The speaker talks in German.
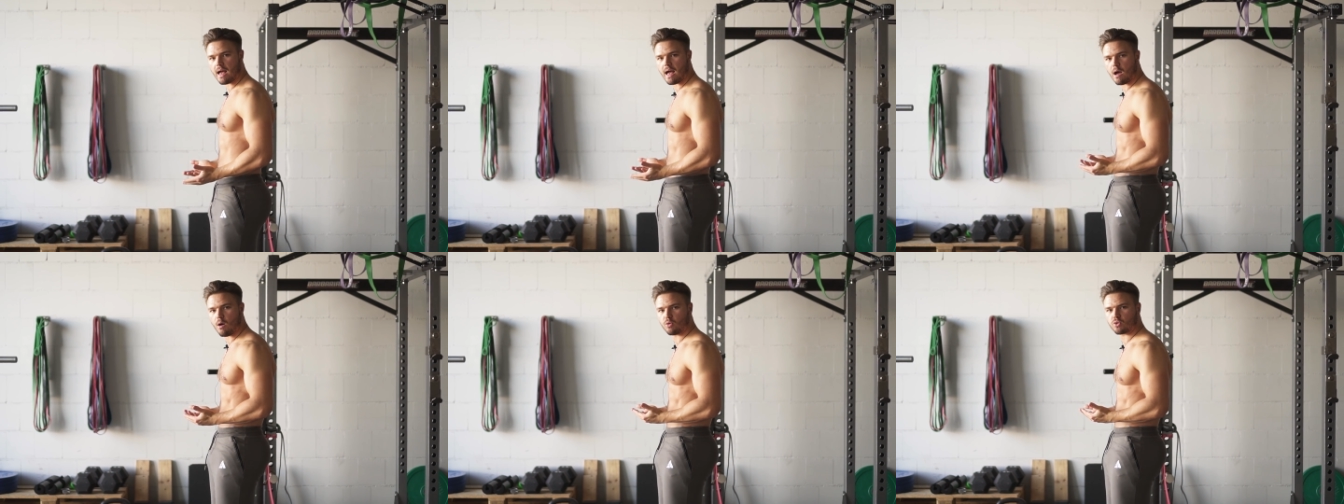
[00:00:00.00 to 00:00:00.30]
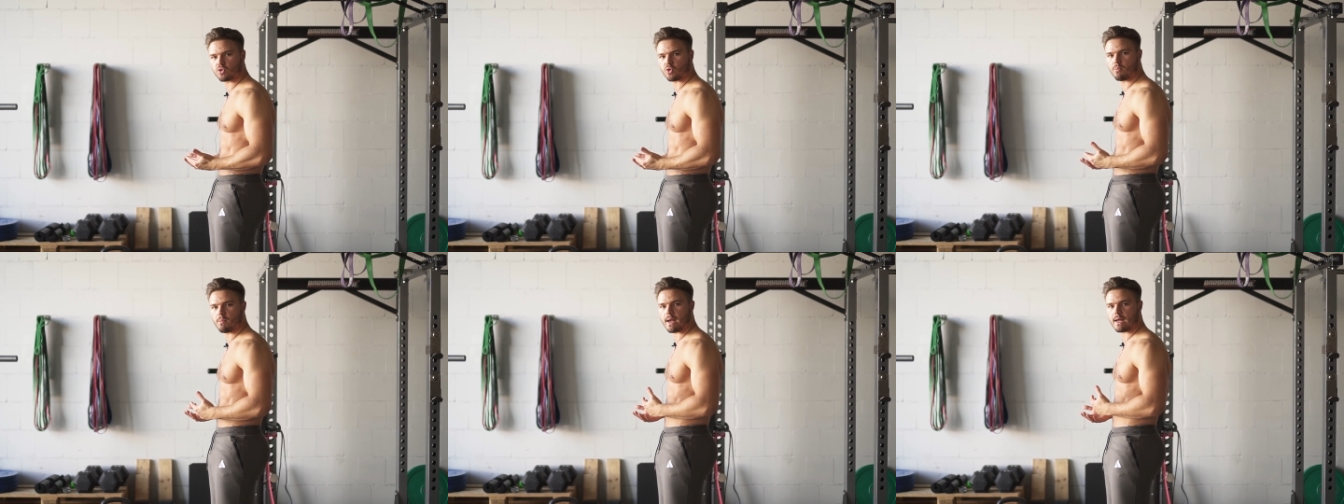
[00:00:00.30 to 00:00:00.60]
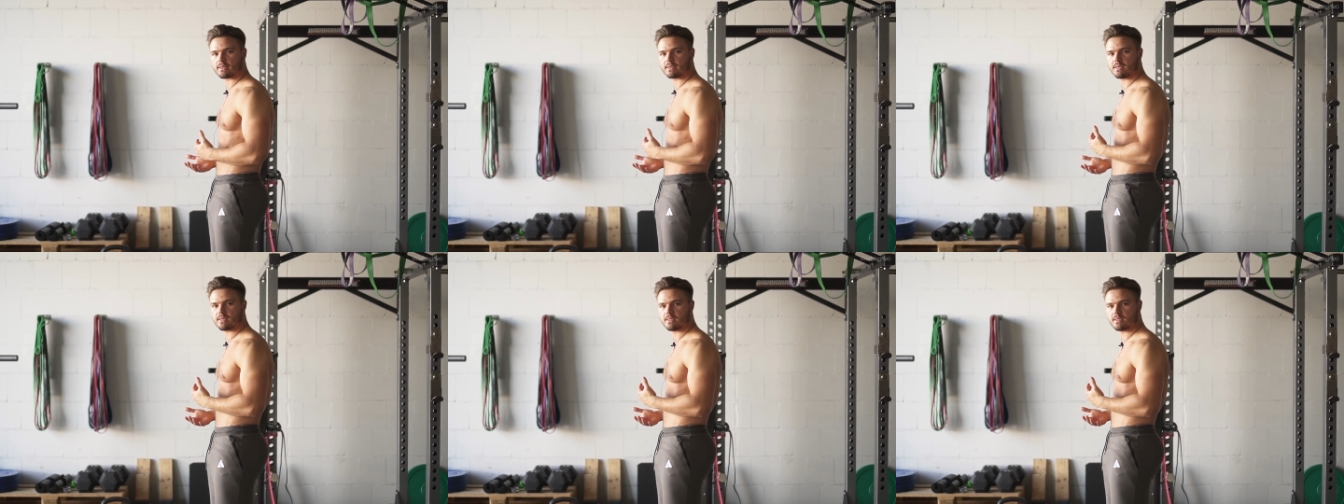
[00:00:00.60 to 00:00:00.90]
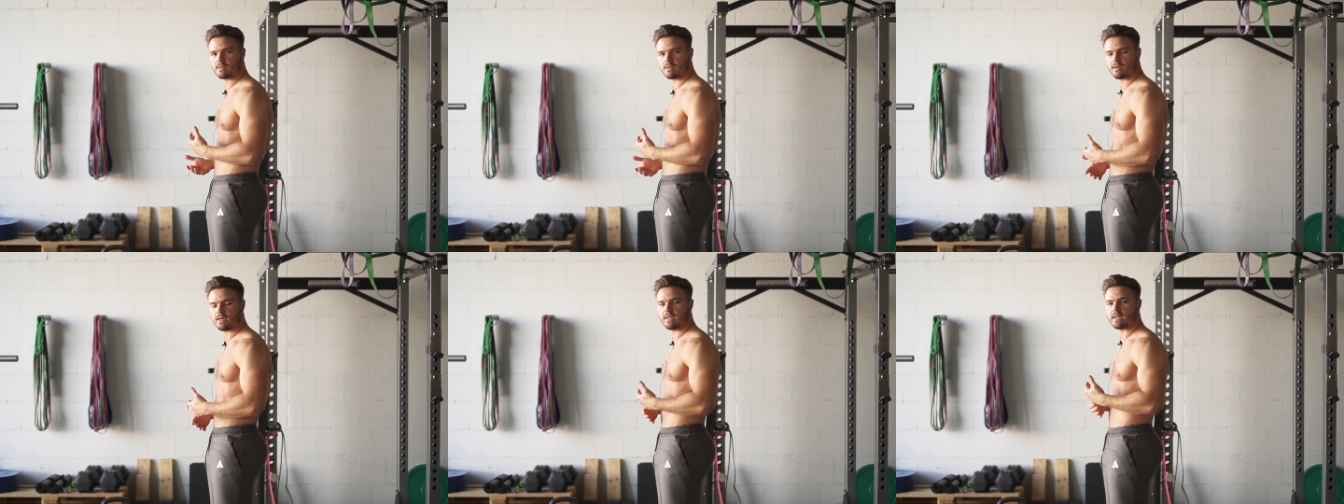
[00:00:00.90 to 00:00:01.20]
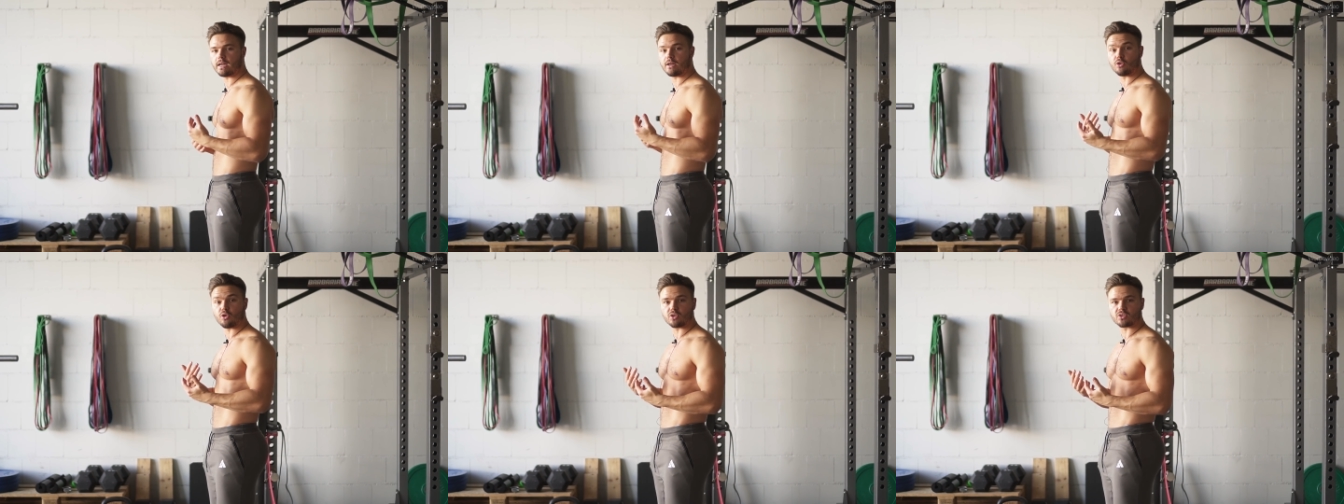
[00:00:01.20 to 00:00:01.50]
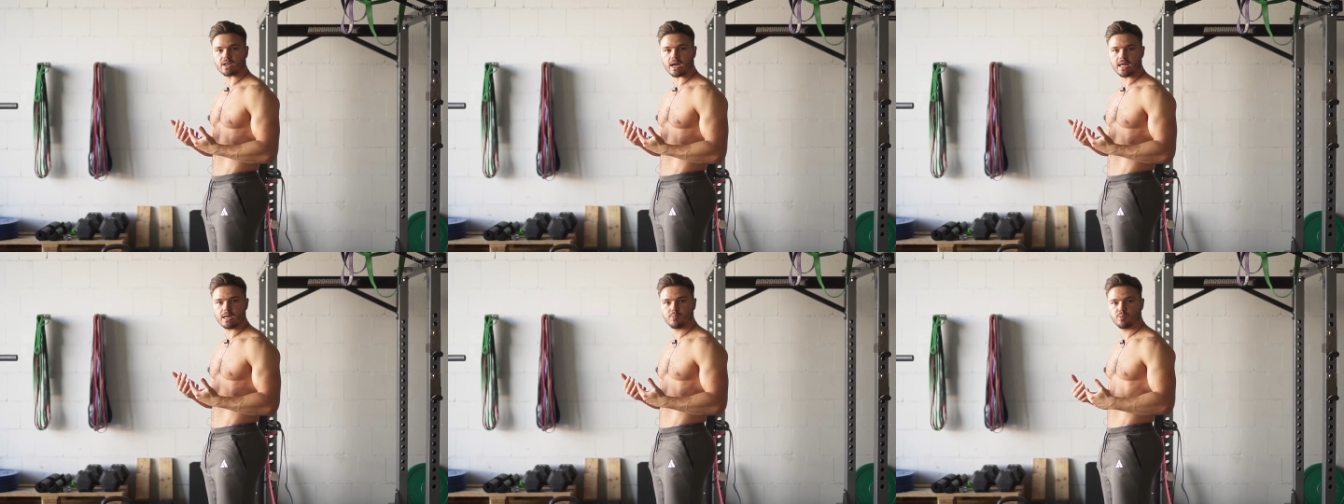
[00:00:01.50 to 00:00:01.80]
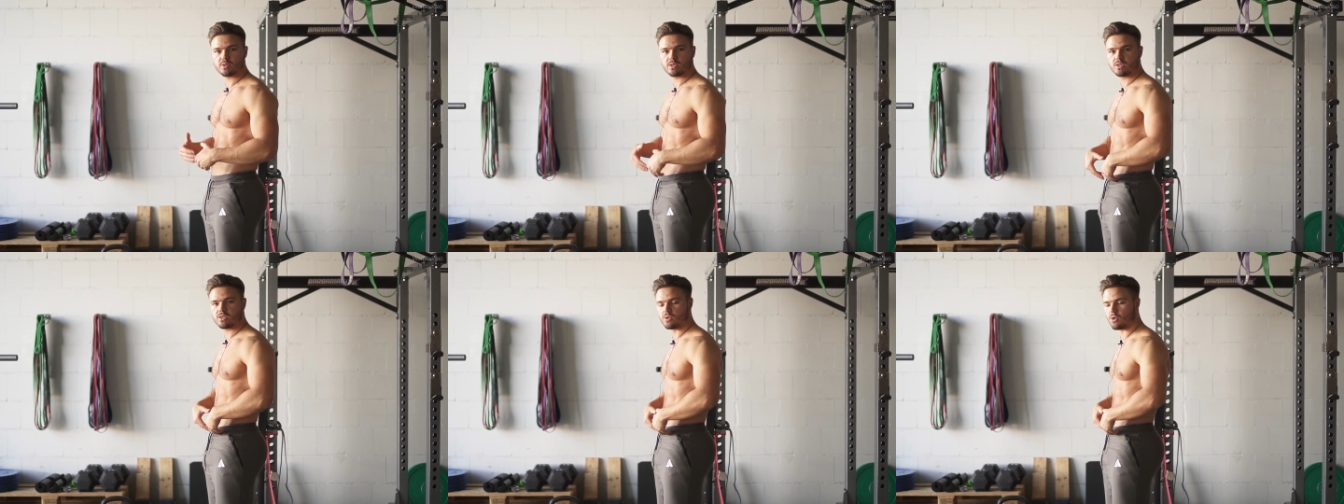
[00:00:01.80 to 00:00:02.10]
automatisch in eine neutrale
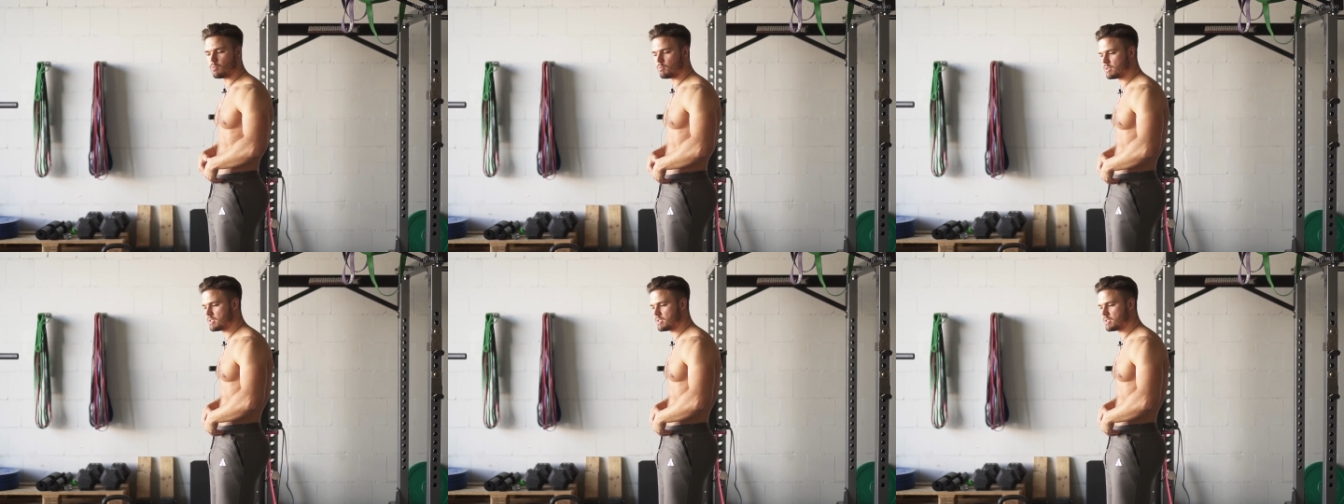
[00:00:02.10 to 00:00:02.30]
Position,